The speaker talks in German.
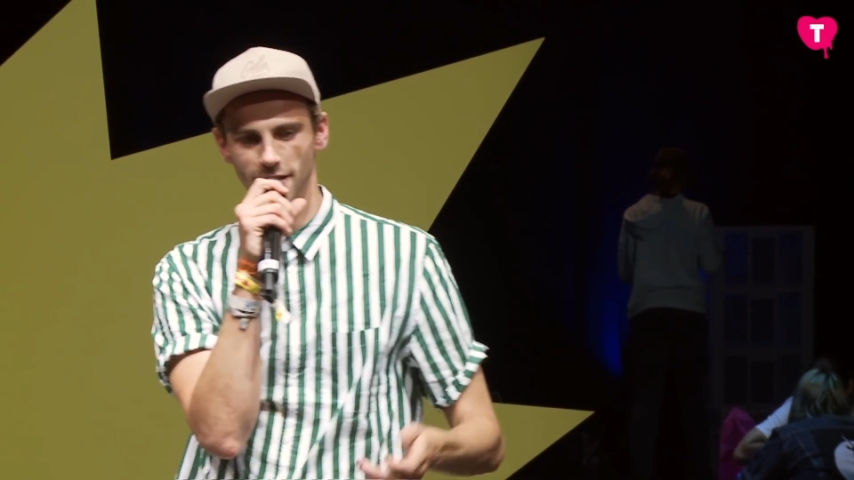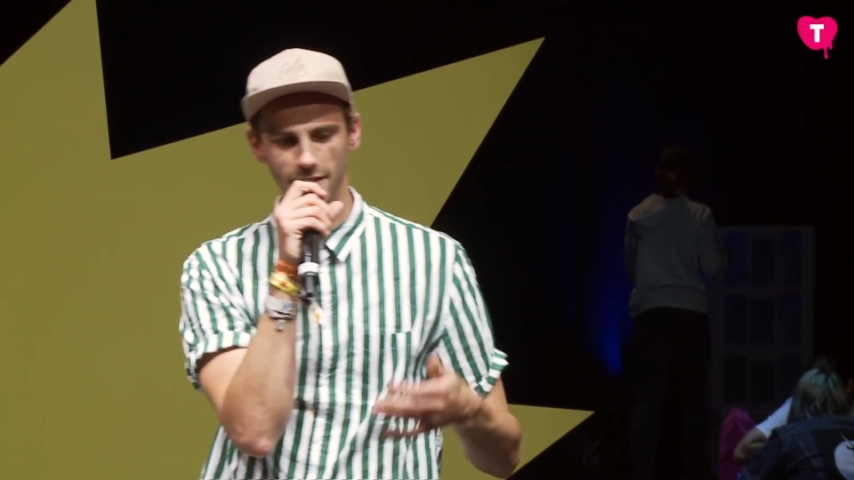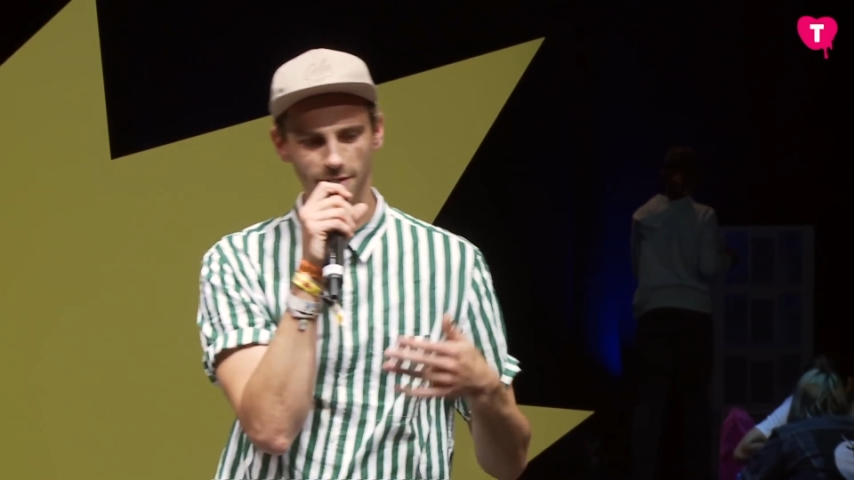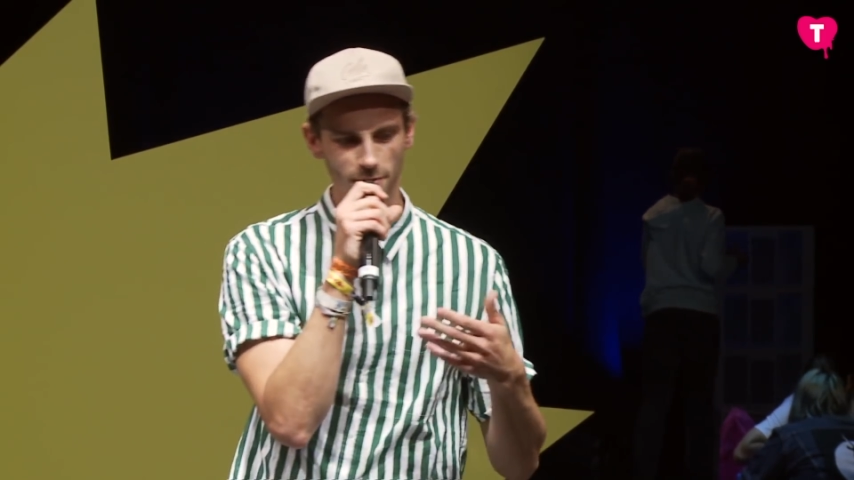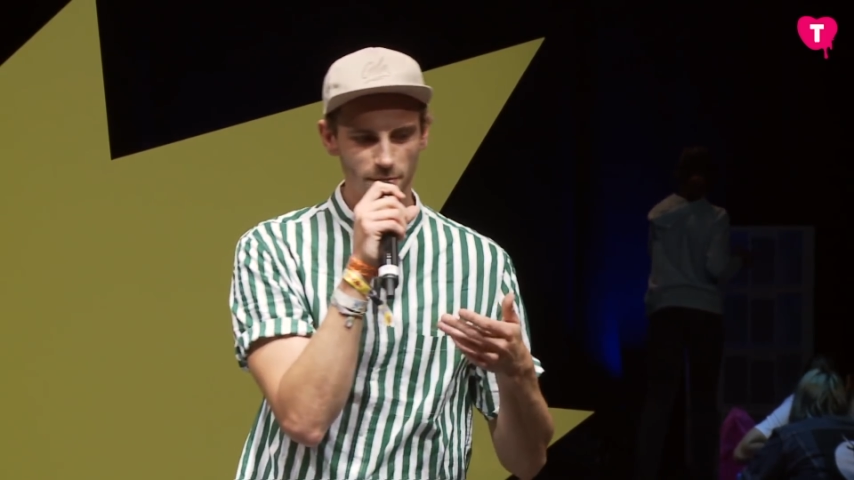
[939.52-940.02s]

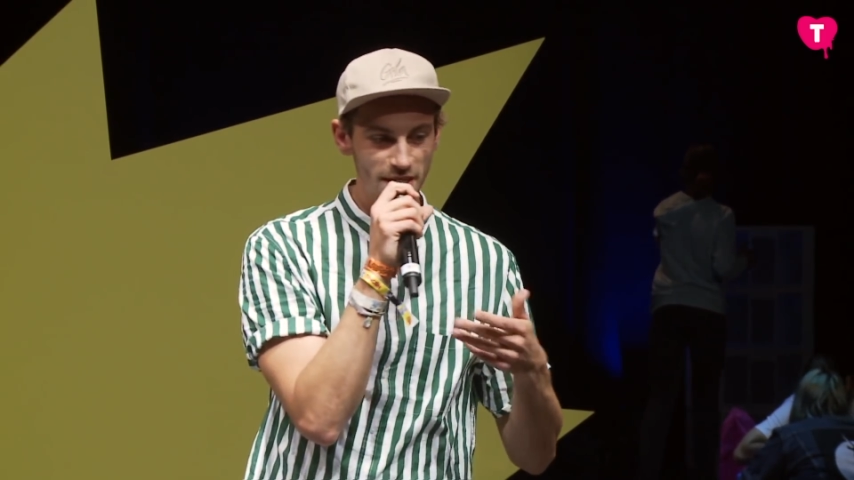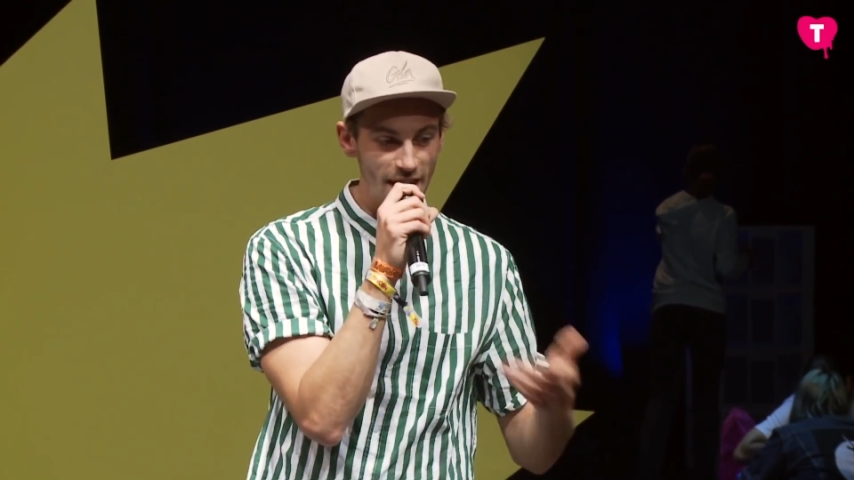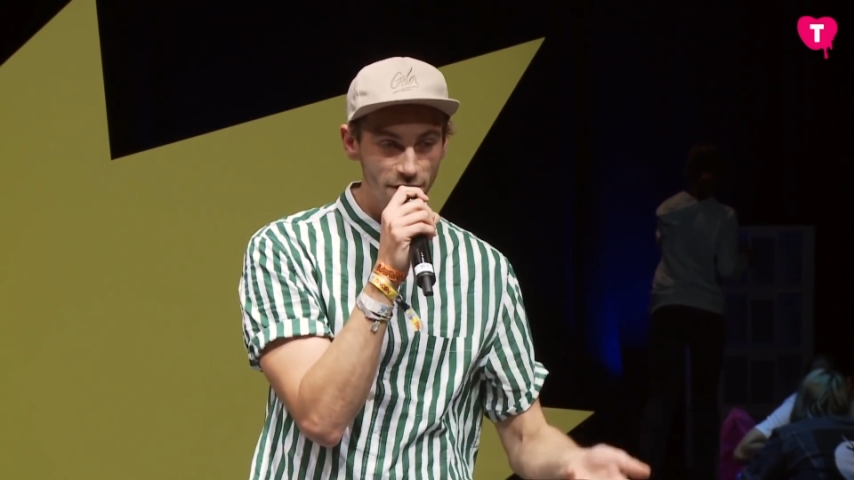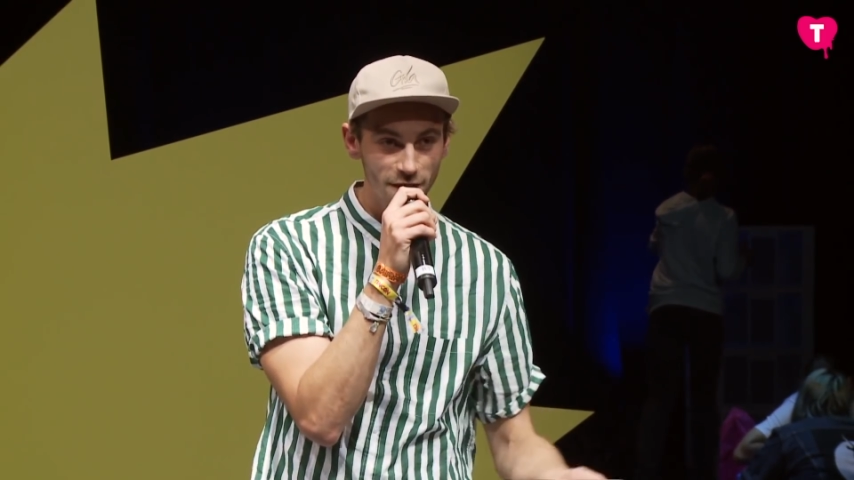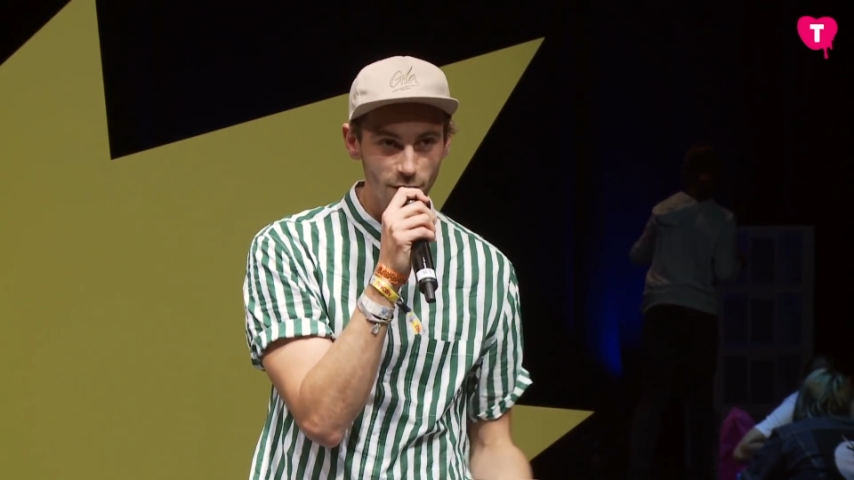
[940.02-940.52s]
mich
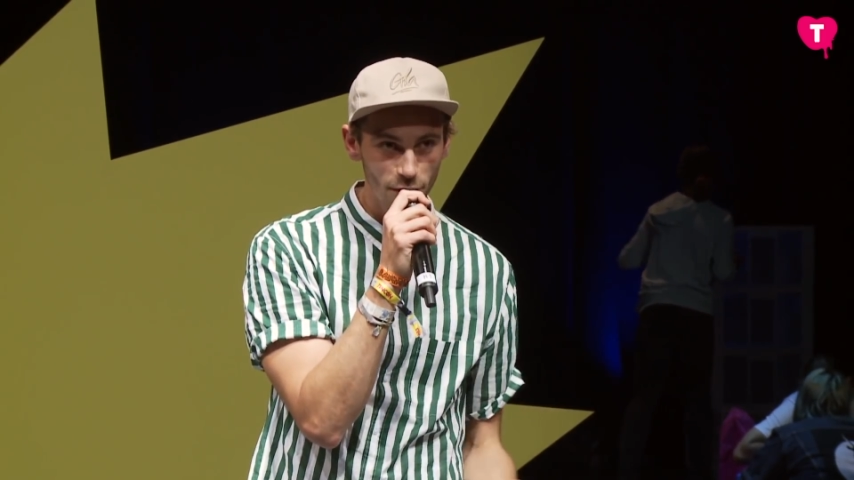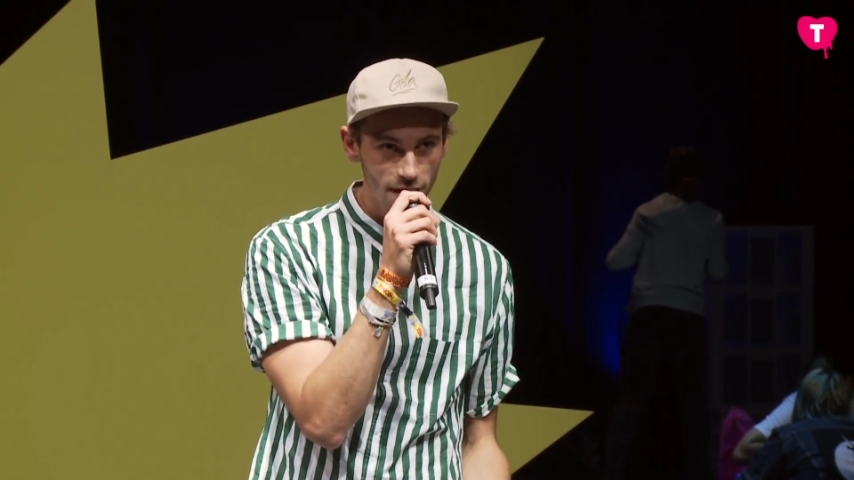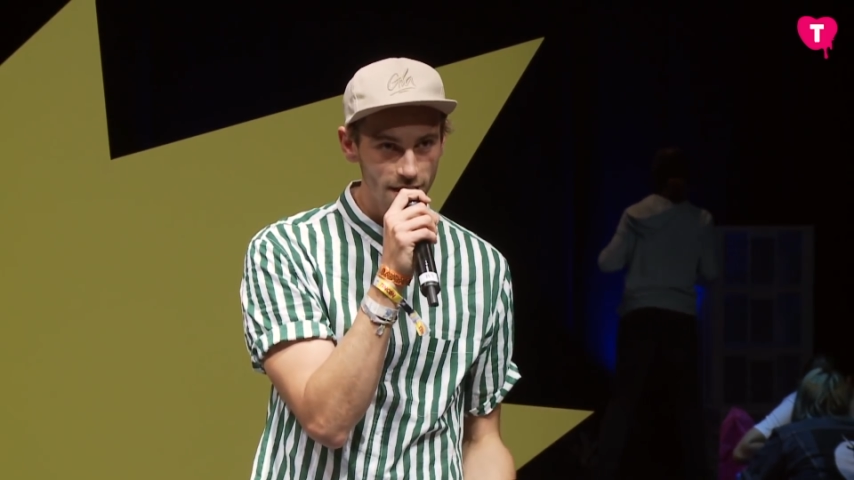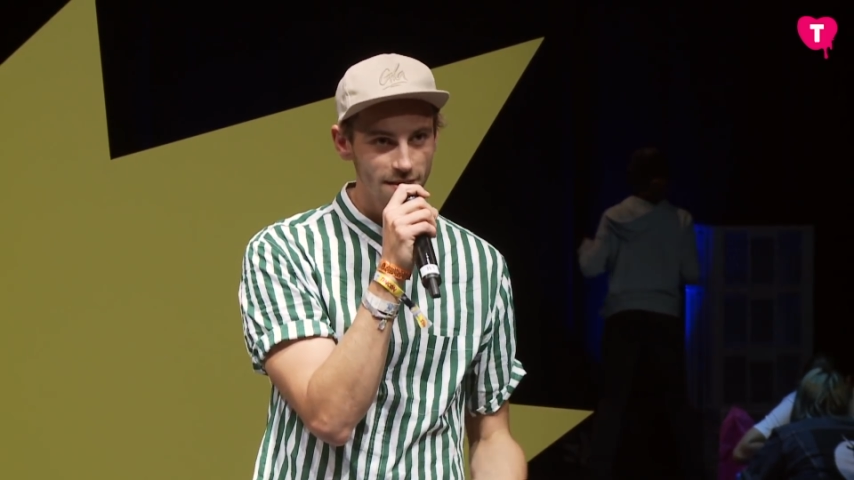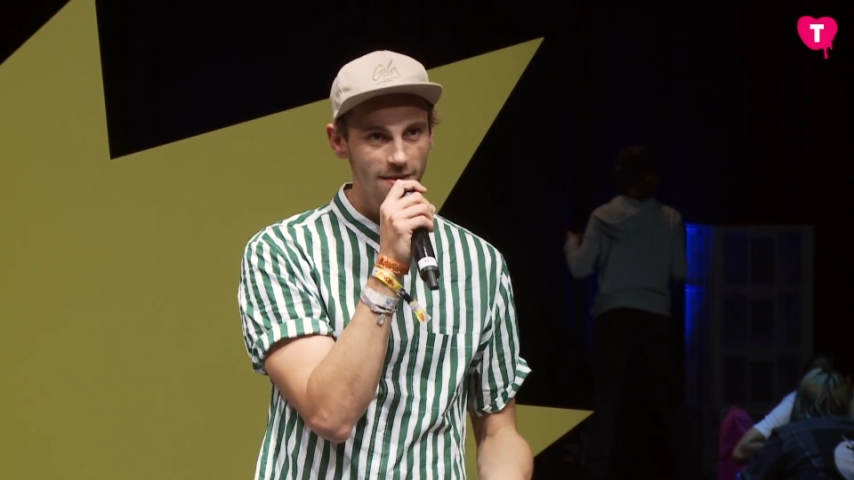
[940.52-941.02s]
nervt das auch
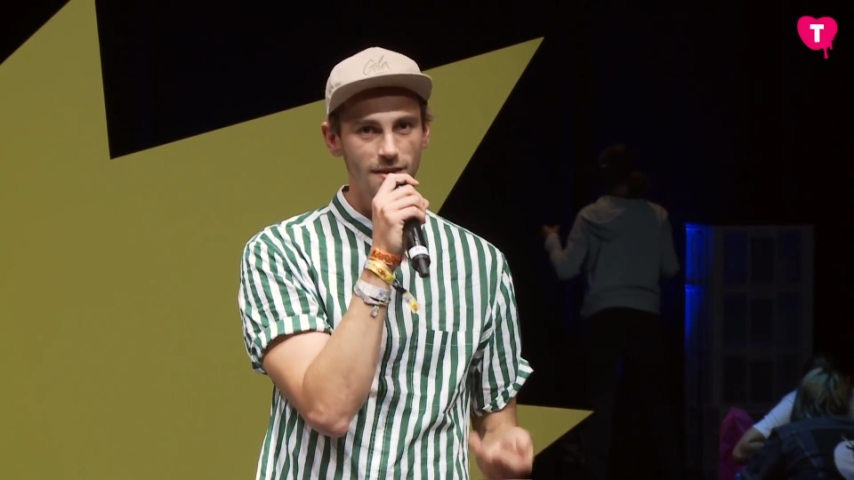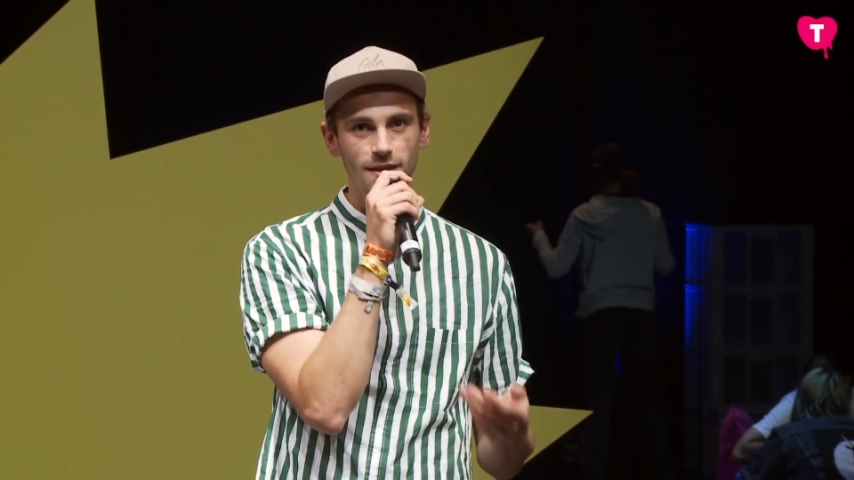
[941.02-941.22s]
nicht.